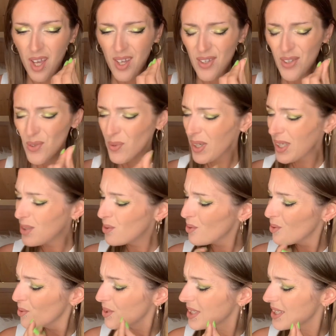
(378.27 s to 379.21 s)

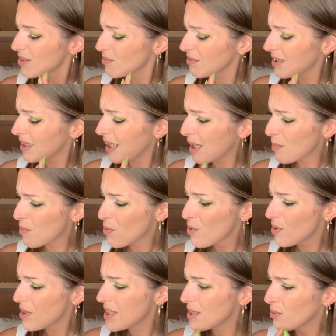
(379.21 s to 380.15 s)
soyeux, qui sont
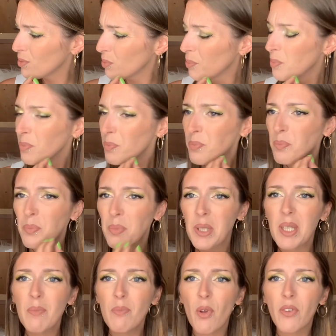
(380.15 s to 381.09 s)
crémeux, qui sont
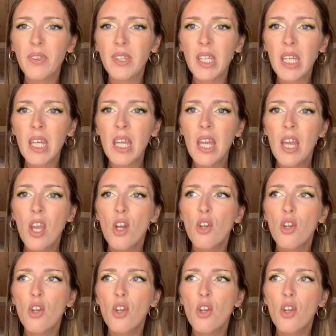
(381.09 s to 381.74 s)
pigmentés.